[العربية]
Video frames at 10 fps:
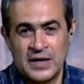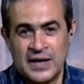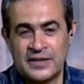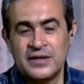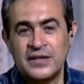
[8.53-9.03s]

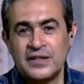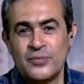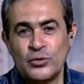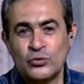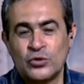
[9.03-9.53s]
كثير جدا
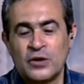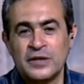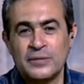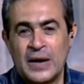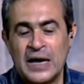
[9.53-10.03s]
من
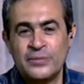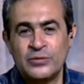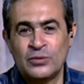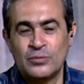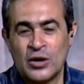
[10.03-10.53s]
جدران
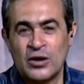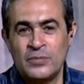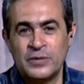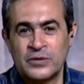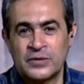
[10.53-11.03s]
المعابد
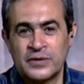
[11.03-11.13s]
والمقابر